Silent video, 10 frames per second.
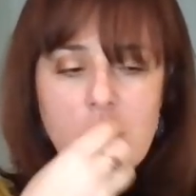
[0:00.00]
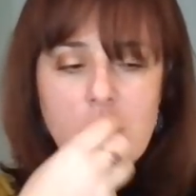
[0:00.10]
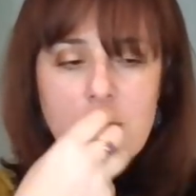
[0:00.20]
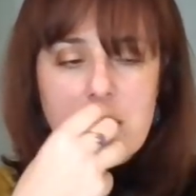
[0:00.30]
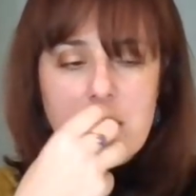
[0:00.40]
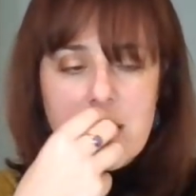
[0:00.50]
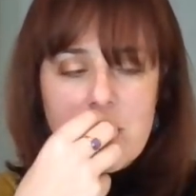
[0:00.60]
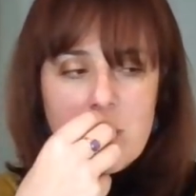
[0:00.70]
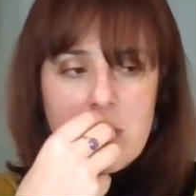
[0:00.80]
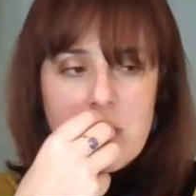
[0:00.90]
consultation,
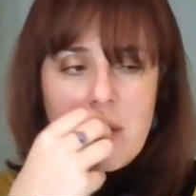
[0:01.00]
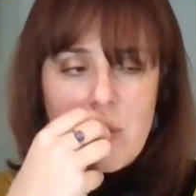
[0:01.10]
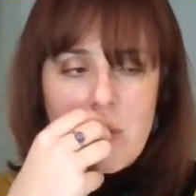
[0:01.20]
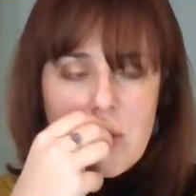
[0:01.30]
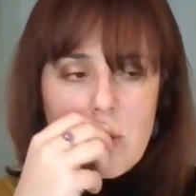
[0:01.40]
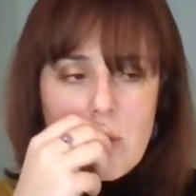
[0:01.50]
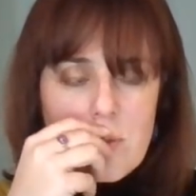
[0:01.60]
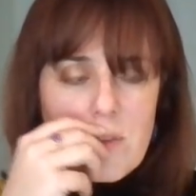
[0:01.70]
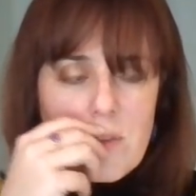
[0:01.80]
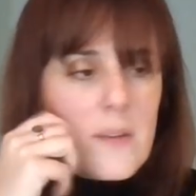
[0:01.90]
je me suis dit, mais oui, tout compte
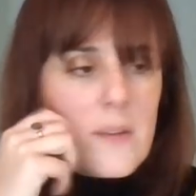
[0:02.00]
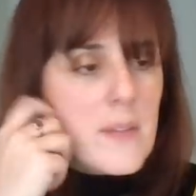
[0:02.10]
fait.